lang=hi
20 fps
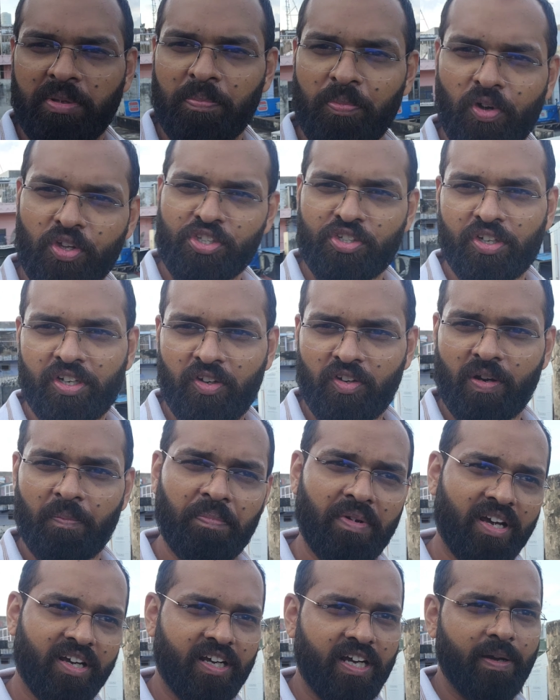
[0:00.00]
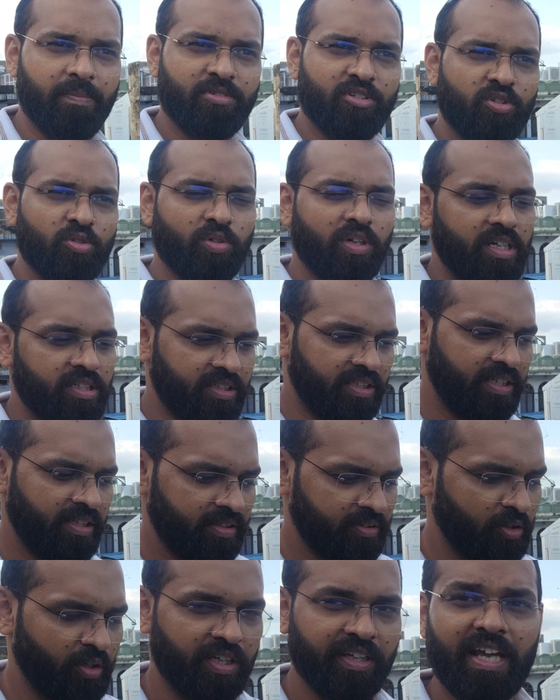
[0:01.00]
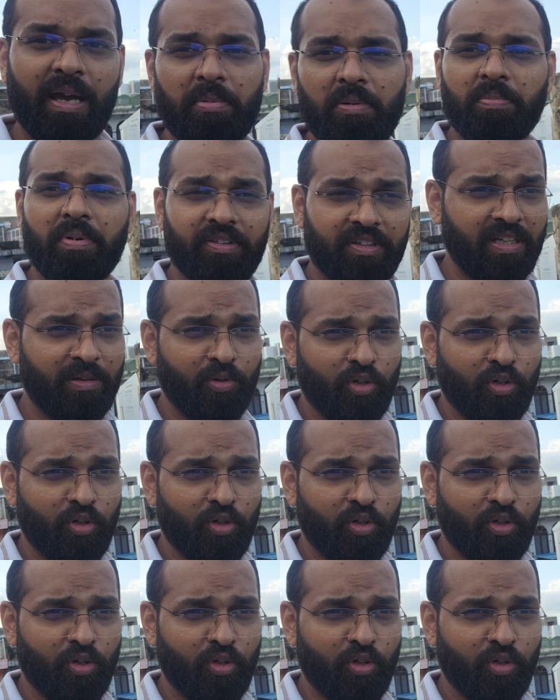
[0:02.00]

पे पहुंच चुके हैं और अपना काम शुरू करते हैं क्योंकि यहाँ पे बंदर